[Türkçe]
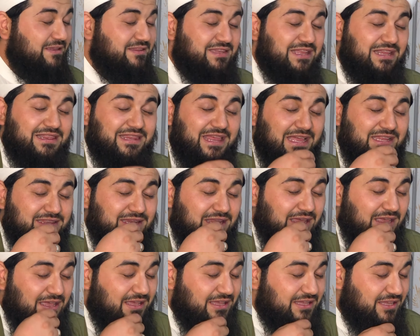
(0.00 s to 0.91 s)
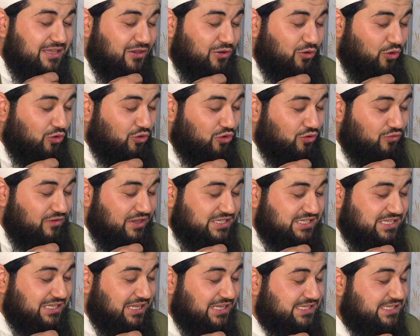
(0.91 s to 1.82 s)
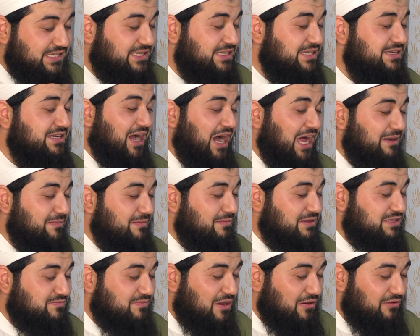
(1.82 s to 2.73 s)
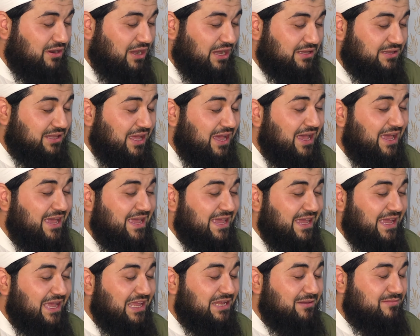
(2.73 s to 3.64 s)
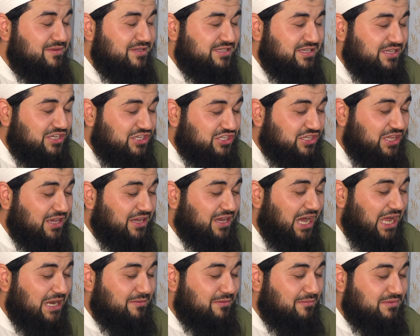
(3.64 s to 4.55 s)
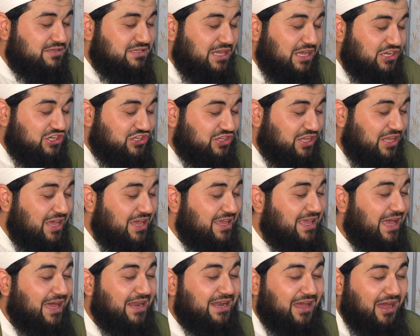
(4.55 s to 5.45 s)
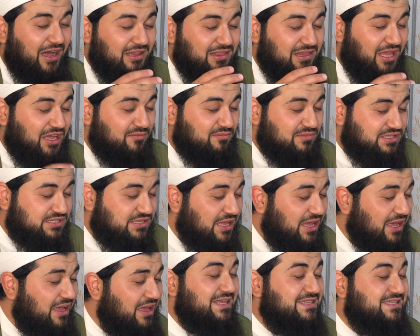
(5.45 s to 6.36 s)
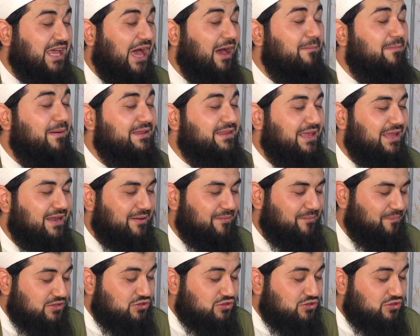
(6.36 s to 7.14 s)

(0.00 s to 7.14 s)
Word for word: Dilden e, onun vesilesidir. Kalbimiz Mevla'da, elimiz işte, kalbimiz eşte yani Allah'ımızda. Sabredelim.